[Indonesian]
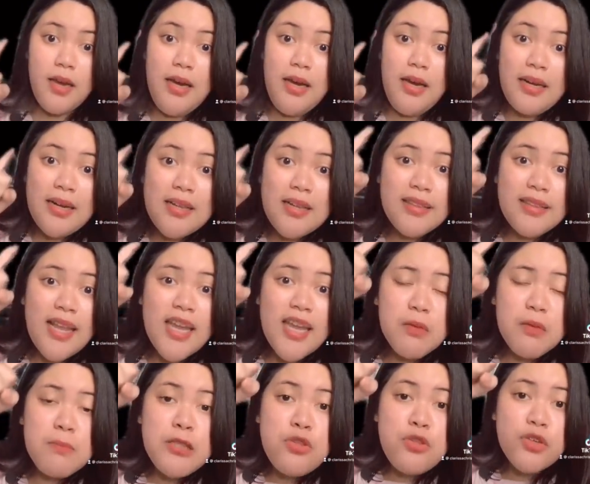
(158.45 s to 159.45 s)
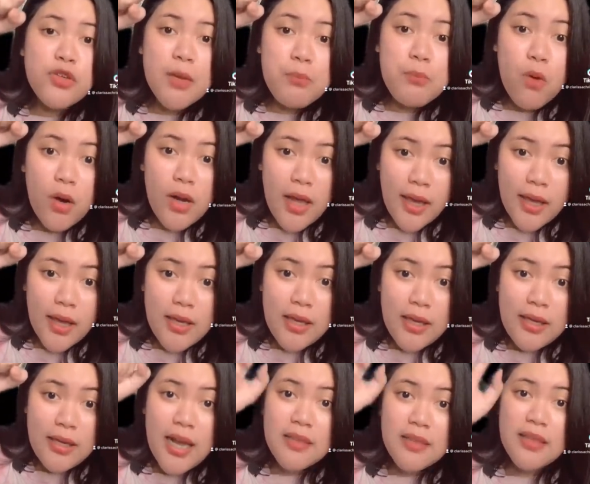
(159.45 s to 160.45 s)
Nah setelah yang bentuknya bola kayak
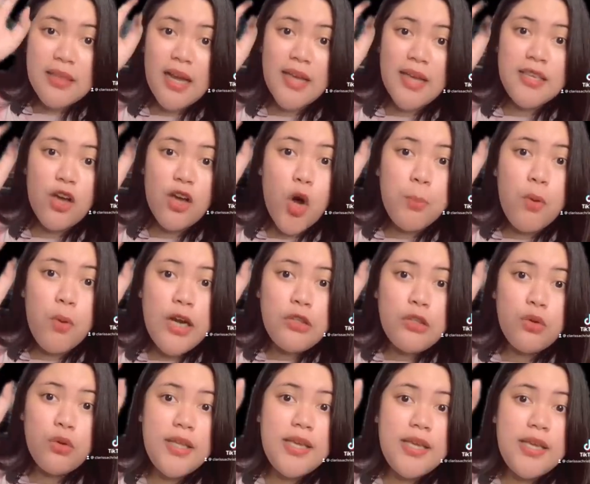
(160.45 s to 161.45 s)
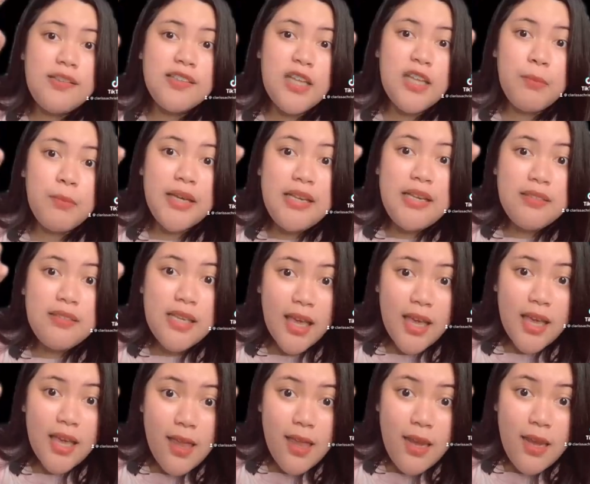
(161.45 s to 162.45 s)
gini yang tengahnya kopong itu diisi sama isi
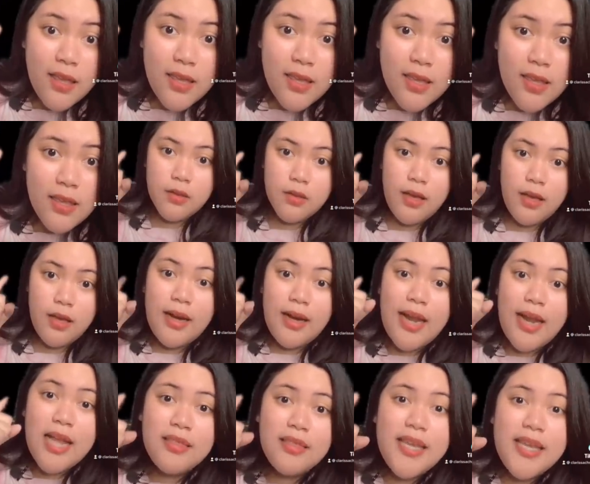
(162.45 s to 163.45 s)
kayak gini Nanti